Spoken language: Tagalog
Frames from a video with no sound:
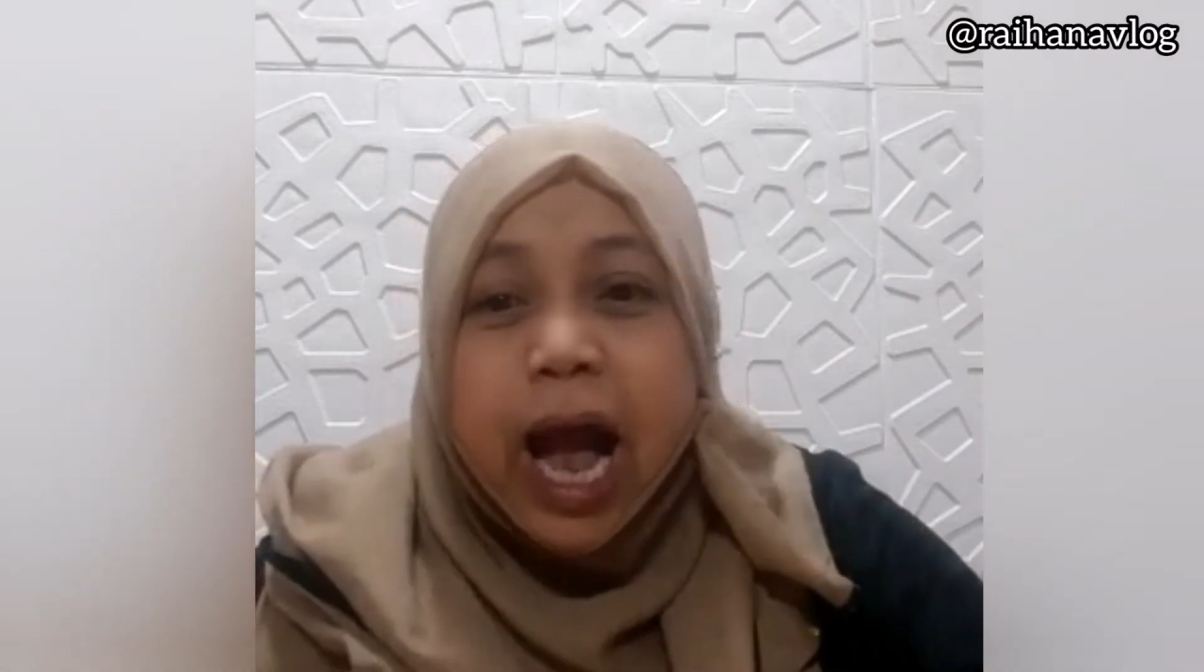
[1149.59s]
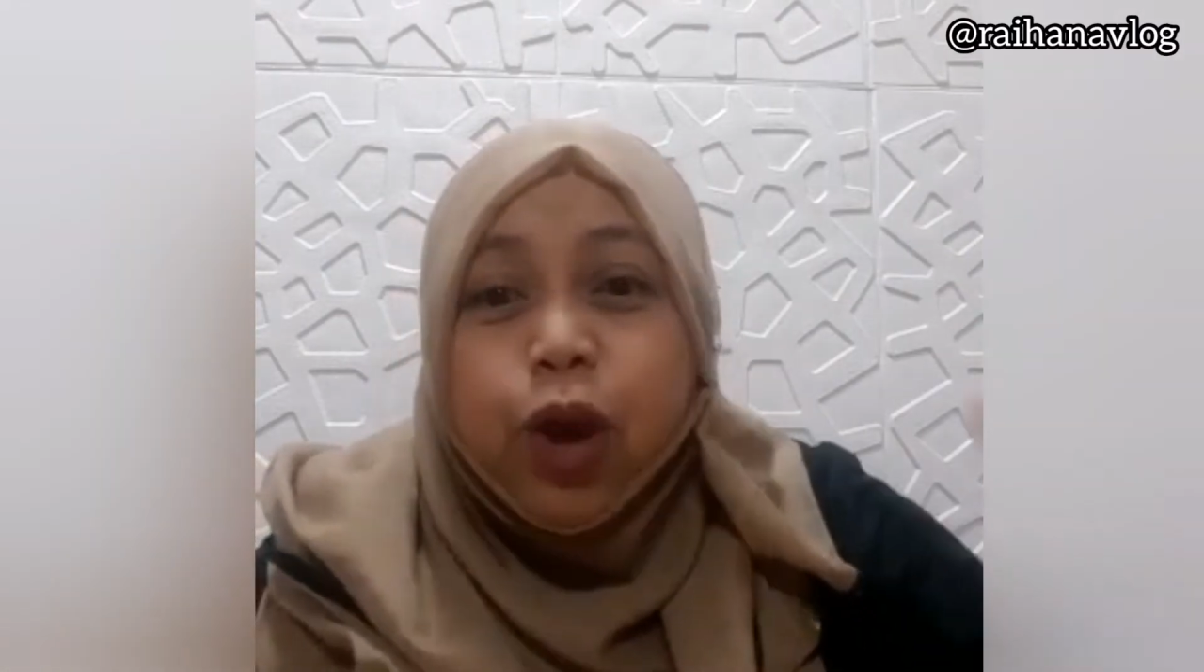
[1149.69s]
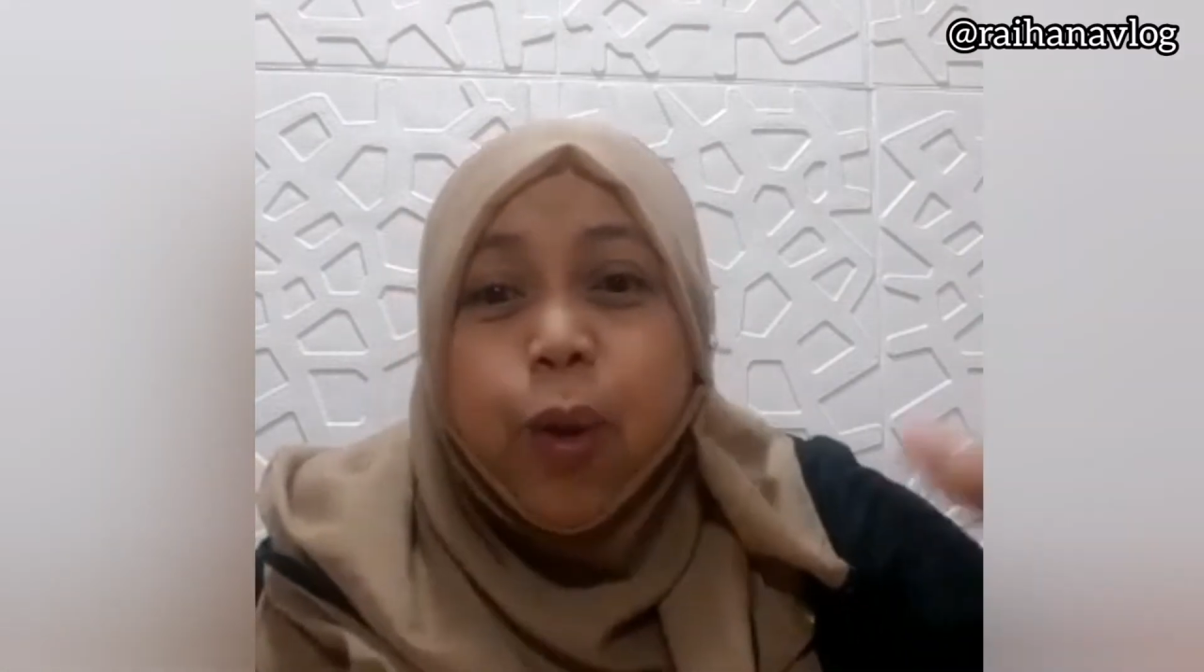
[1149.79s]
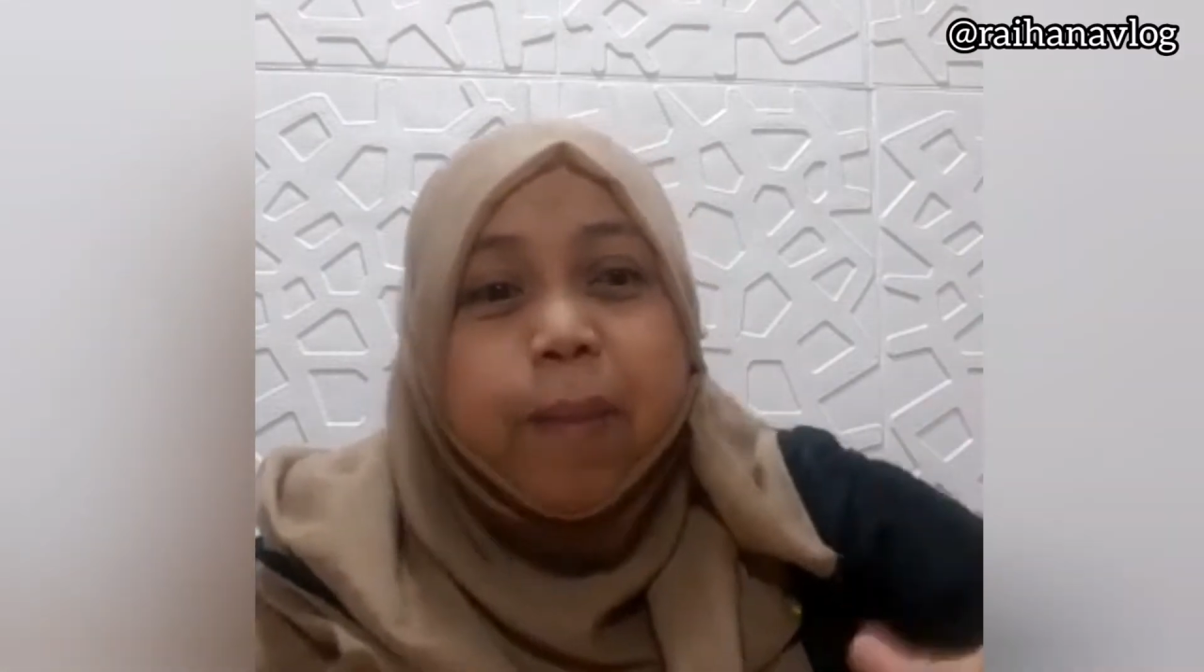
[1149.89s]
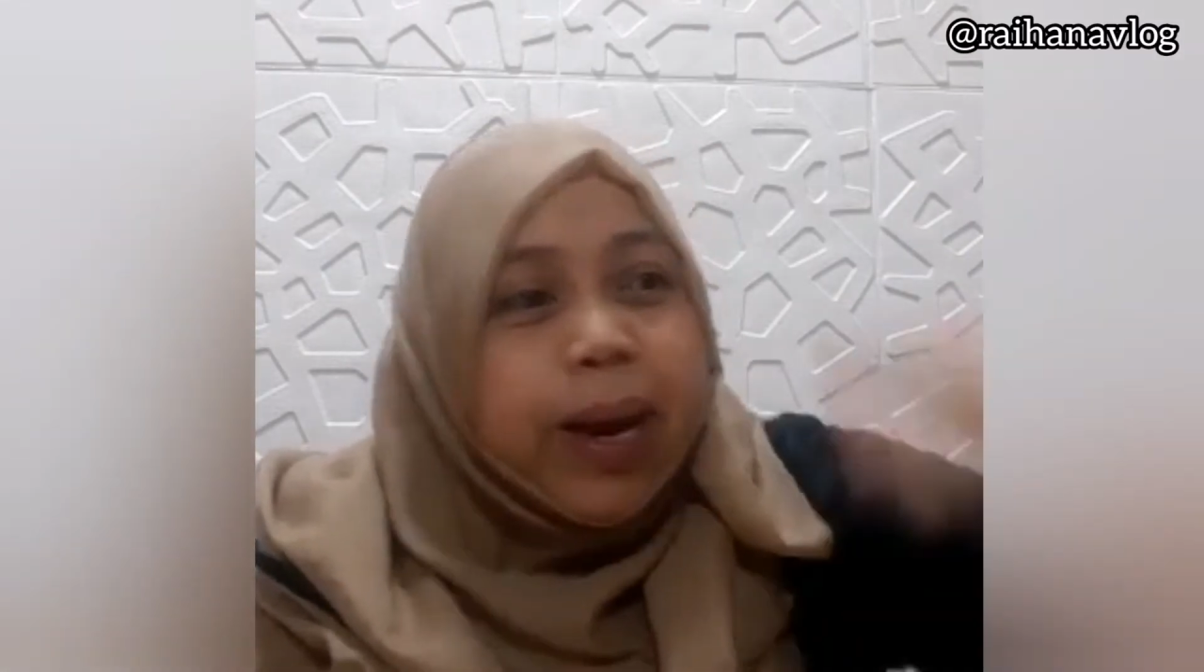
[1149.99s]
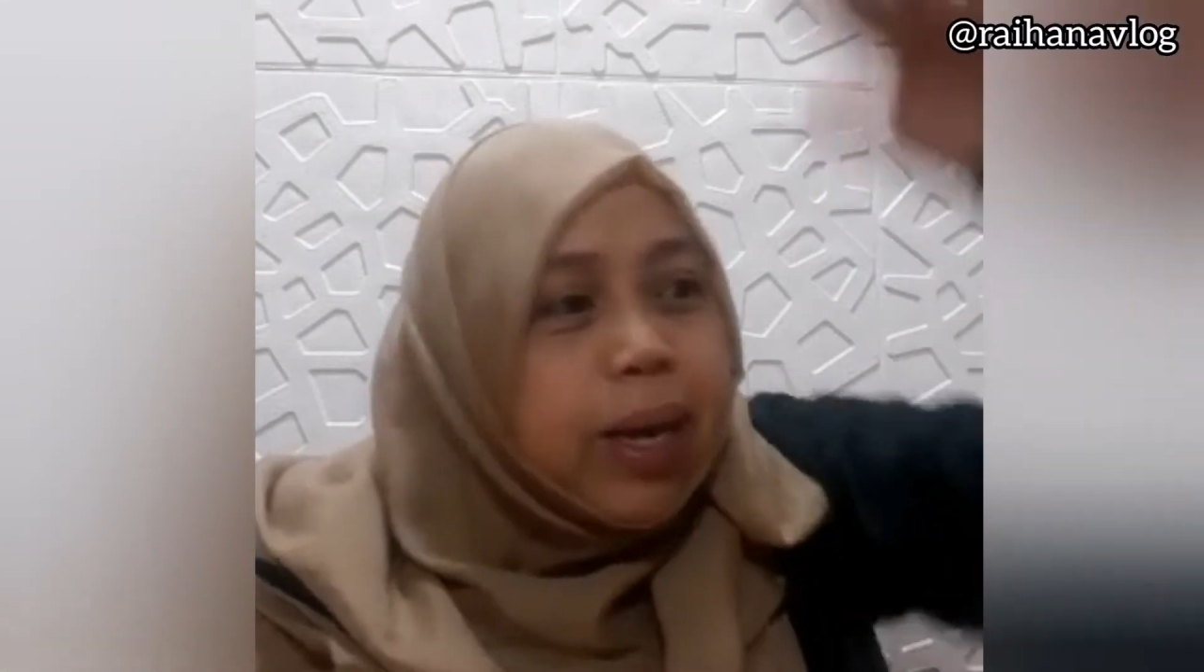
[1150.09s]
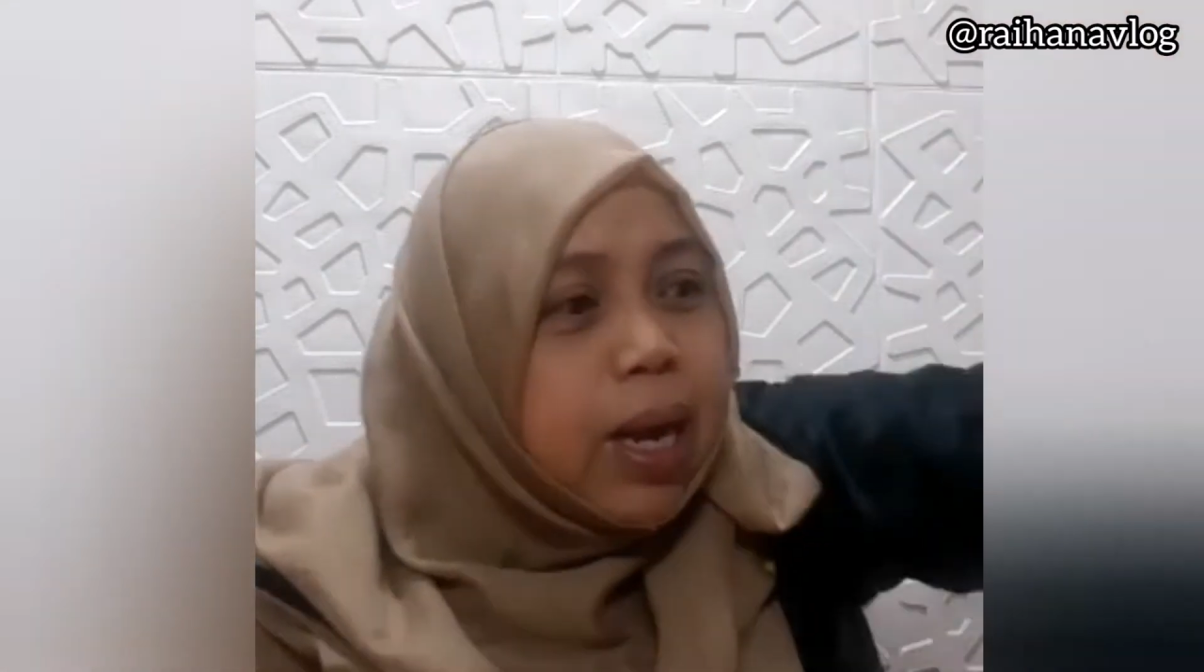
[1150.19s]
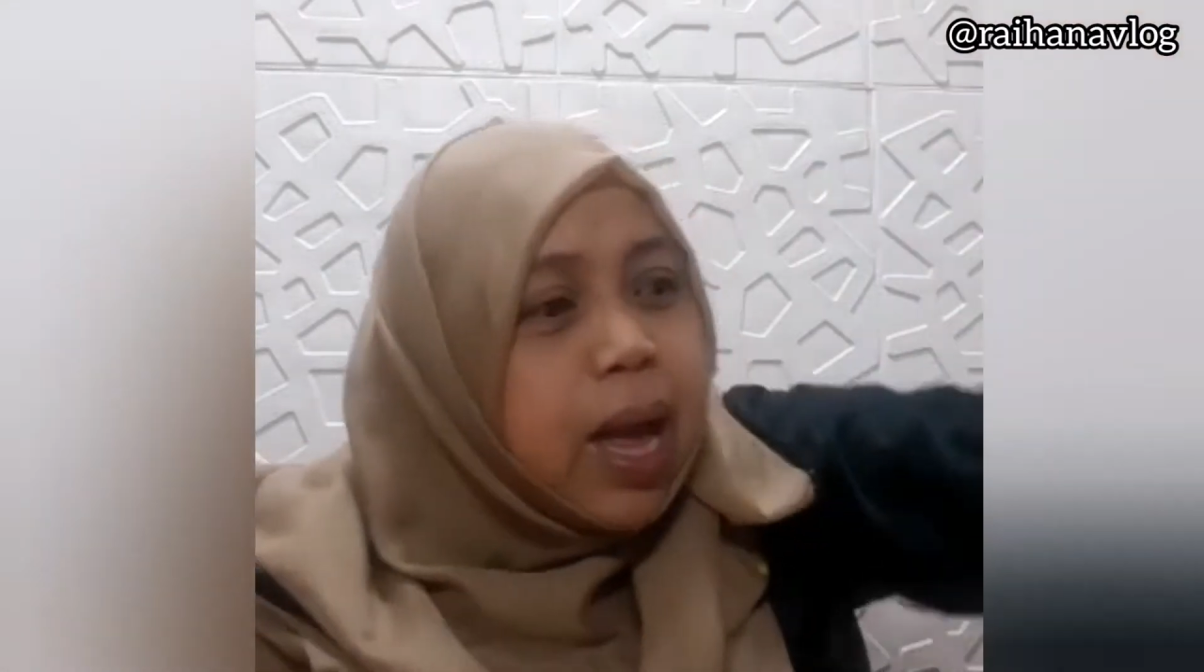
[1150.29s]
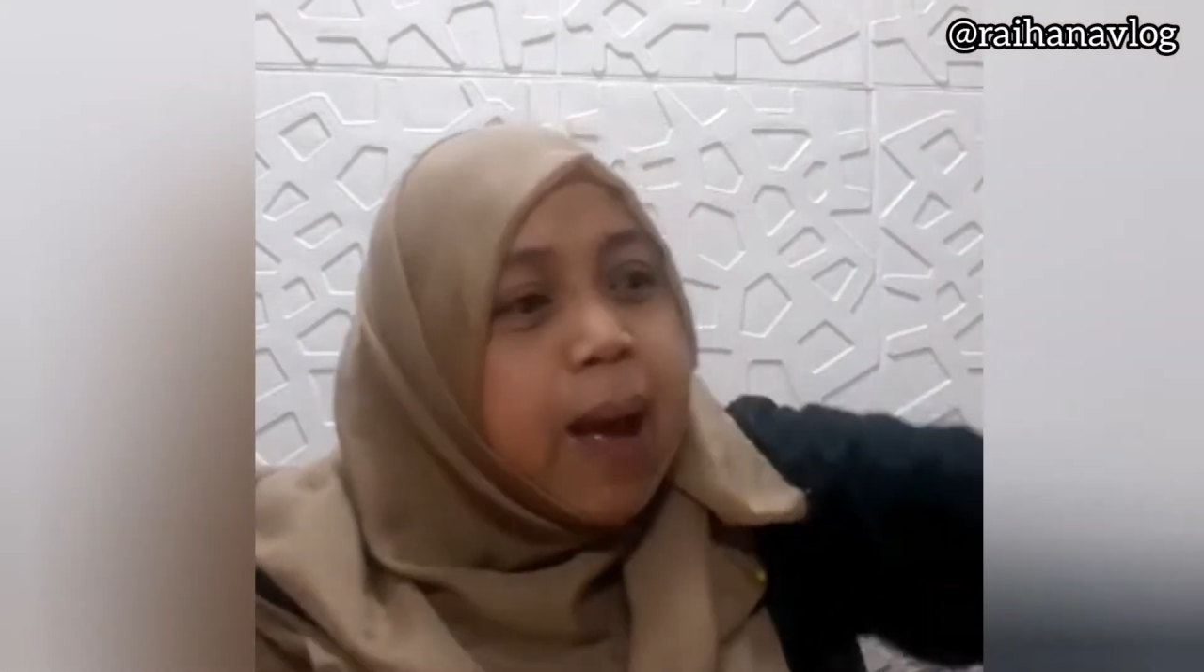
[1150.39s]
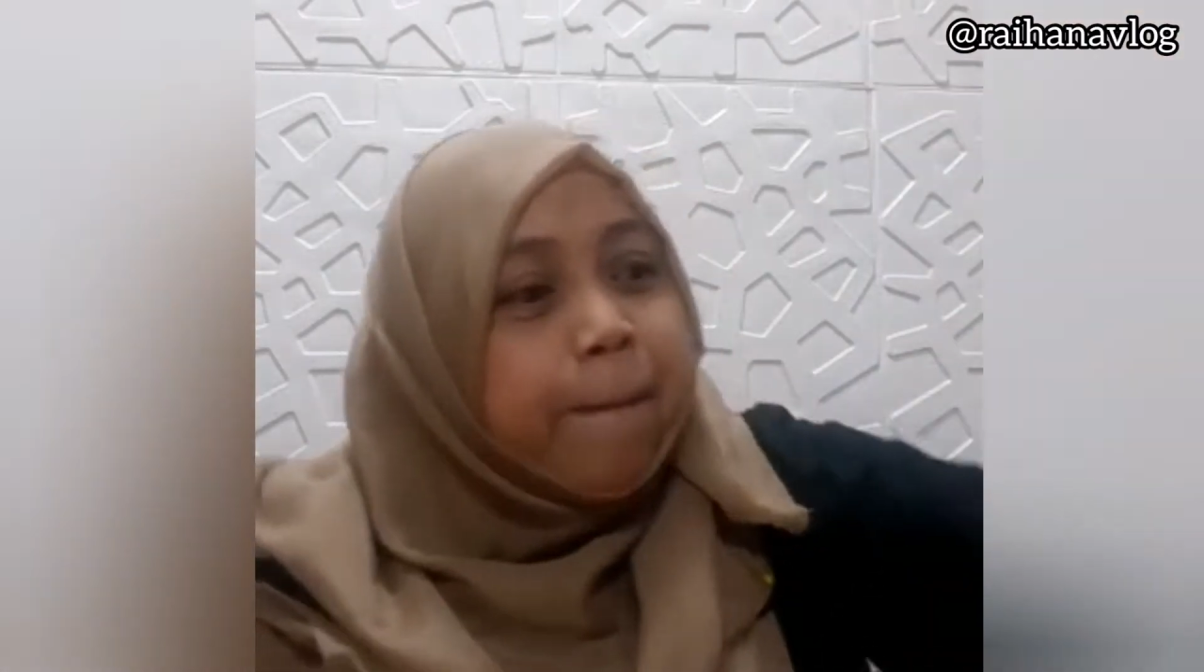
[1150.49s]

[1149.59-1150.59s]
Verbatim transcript: Ano ang mining?